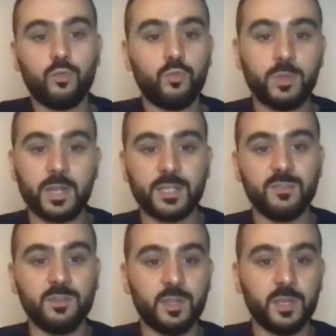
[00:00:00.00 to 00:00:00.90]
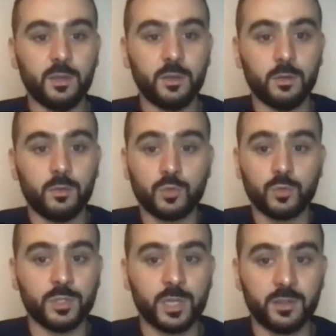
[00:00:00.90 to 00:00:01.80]
toute l'activité euh, dans son
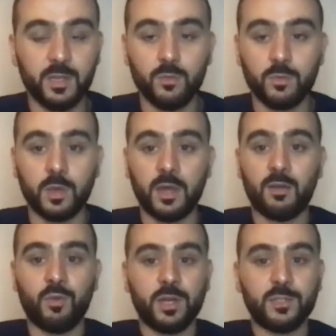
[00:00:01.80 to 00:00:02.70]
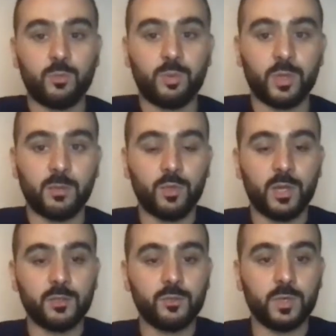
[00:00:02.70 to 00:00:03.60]
entièreté, donc avoir accès au plan de
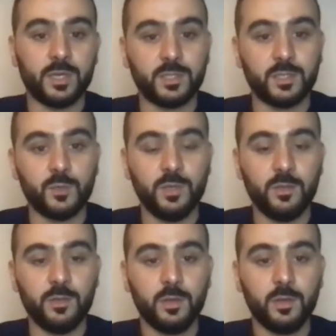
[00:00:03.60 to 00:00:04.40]
rémunération et ainsi de suite.